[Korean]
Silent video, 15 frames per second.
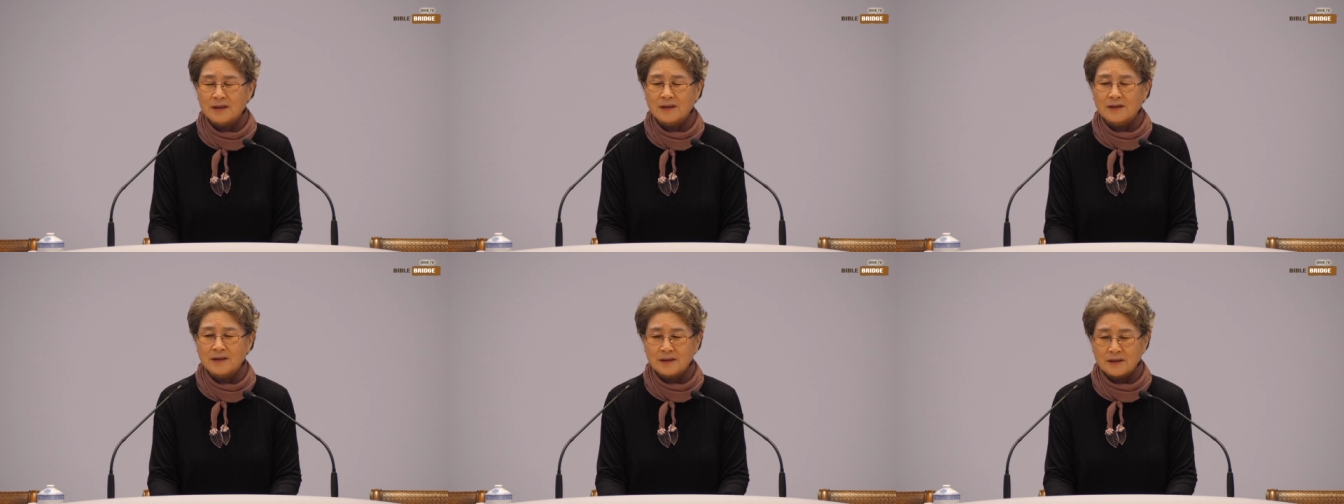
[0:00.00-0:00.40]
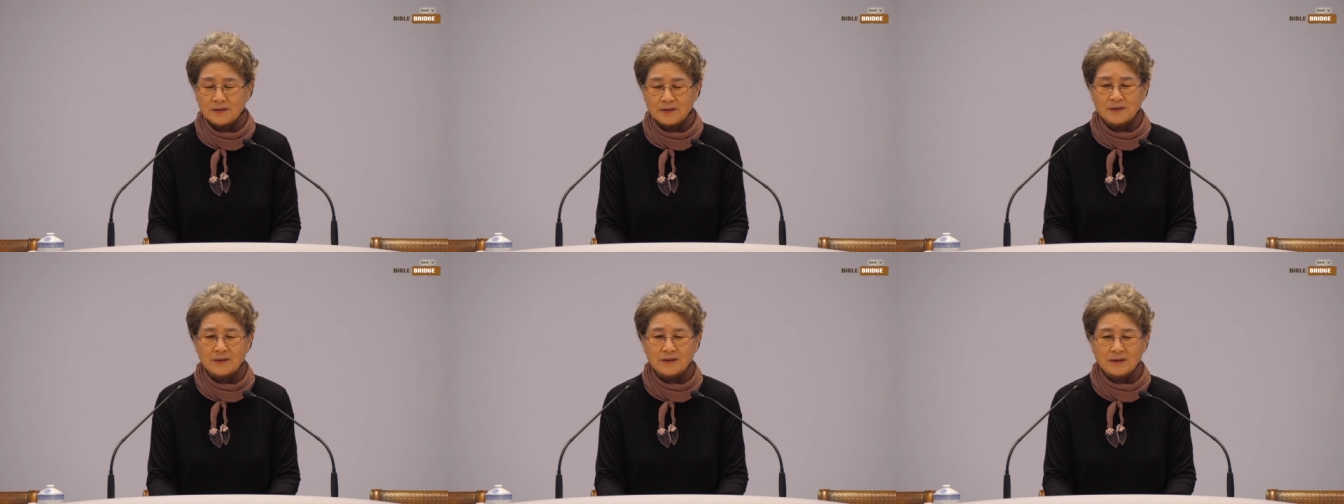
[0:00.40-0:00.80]

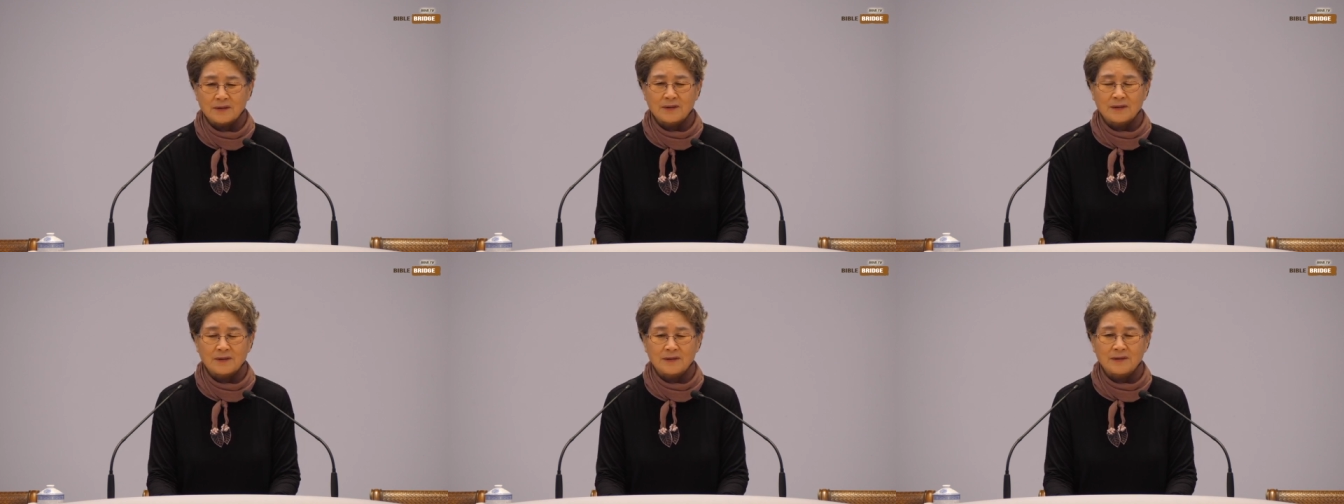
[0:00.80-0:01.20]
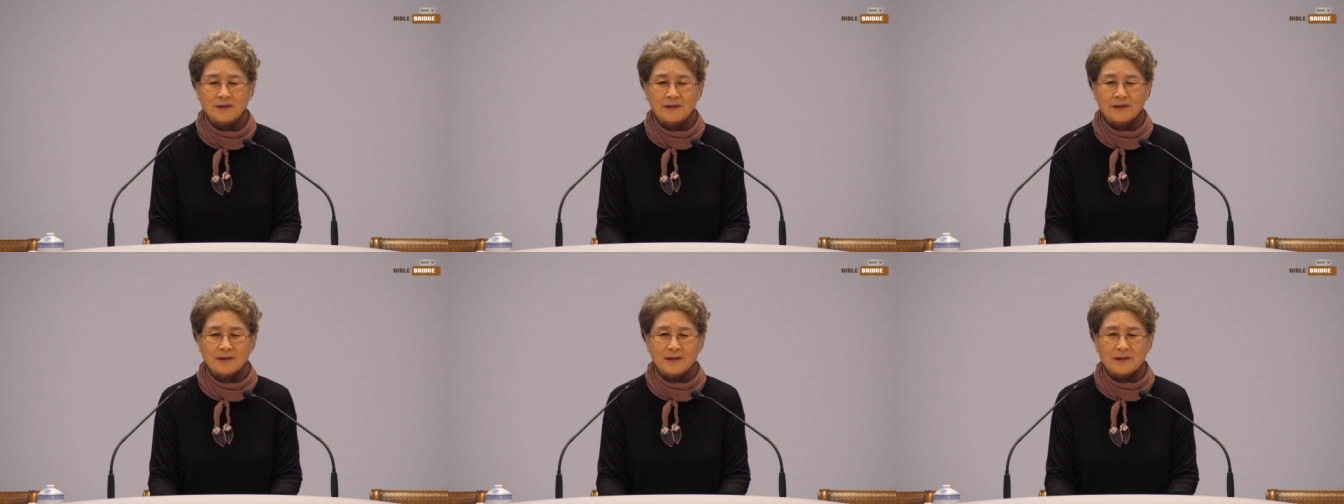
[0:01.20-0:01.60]
어른도 그렇고.
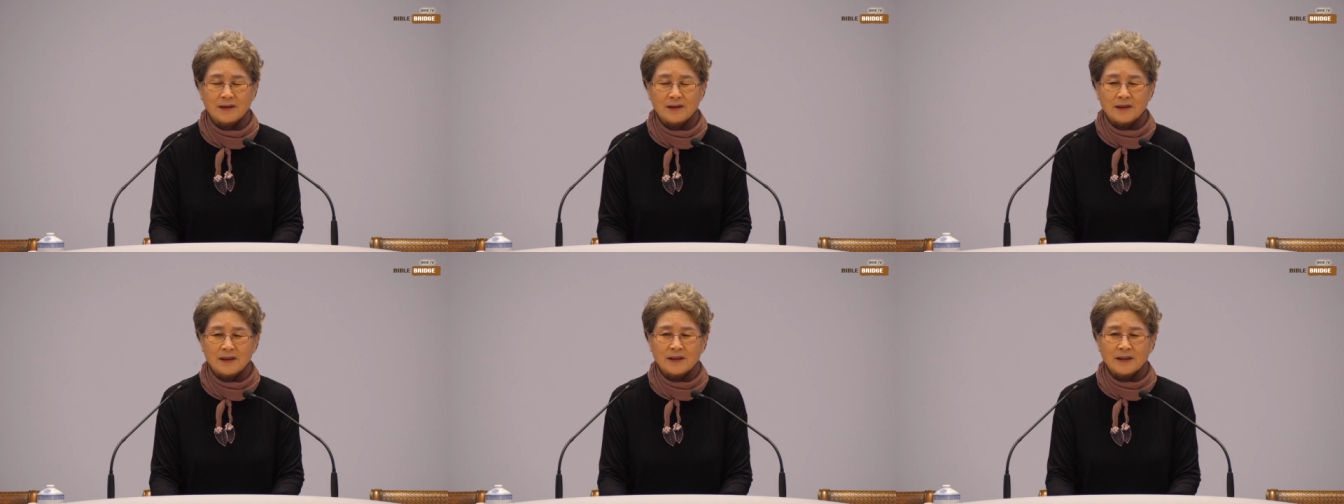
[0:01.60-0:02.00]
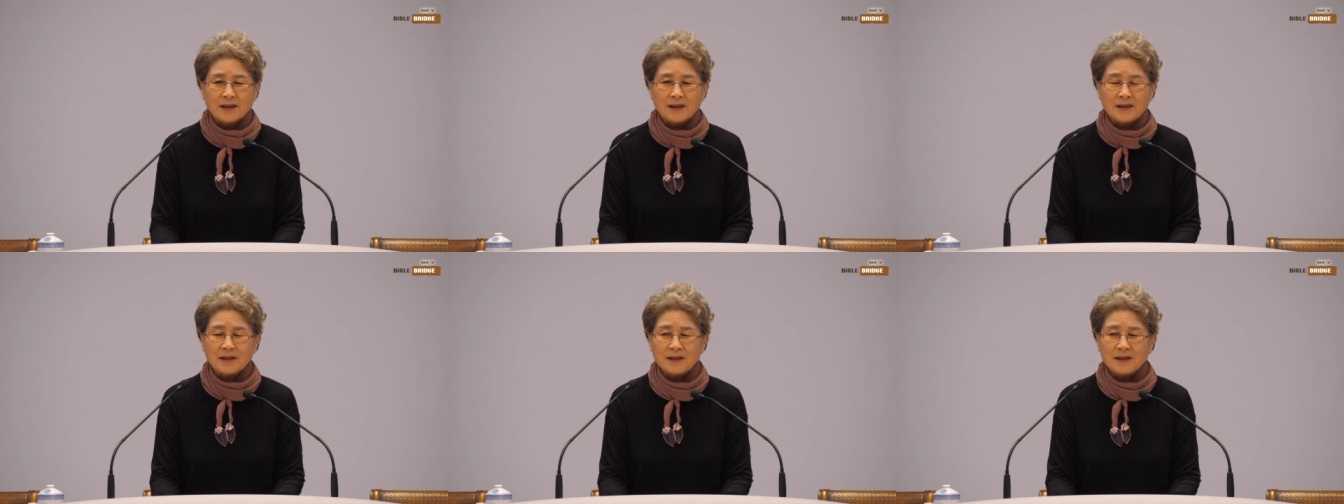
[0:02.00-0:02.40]

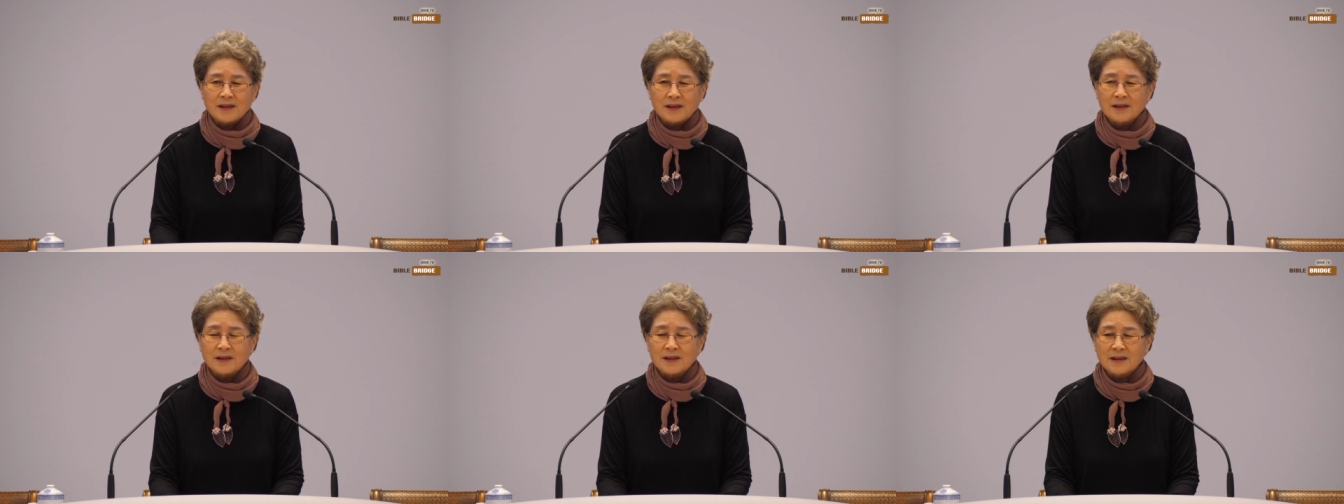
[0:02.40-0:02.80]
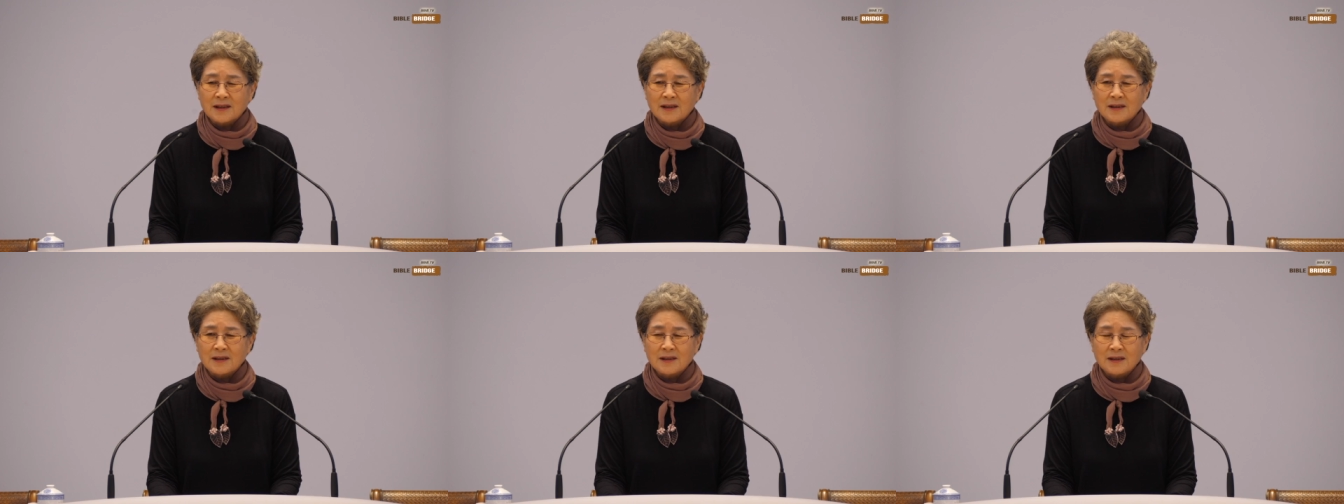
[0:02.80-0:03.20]
그런
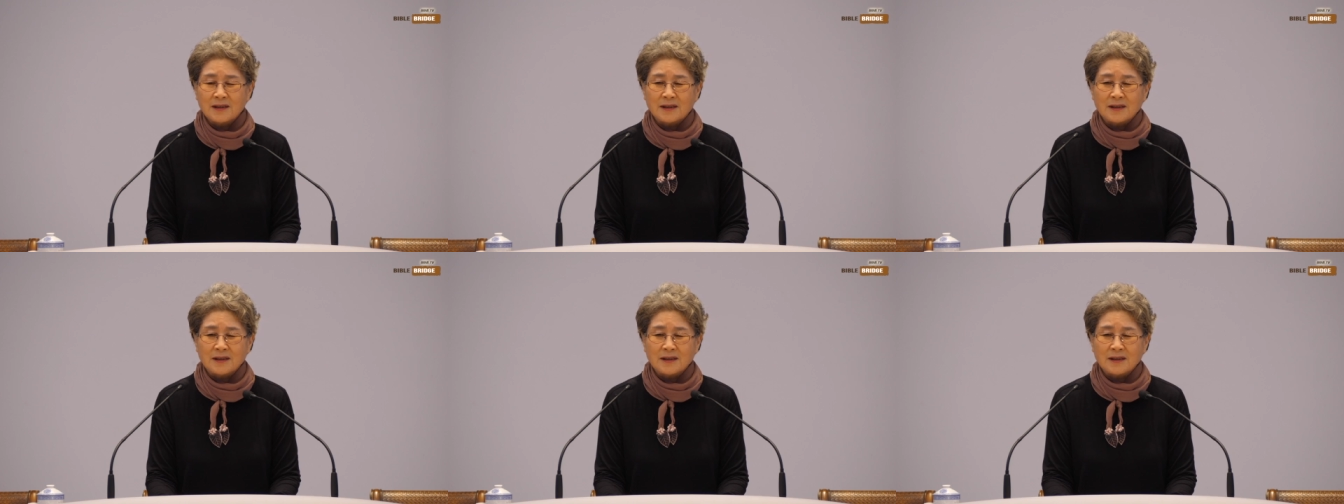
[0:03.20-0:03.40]
시절에는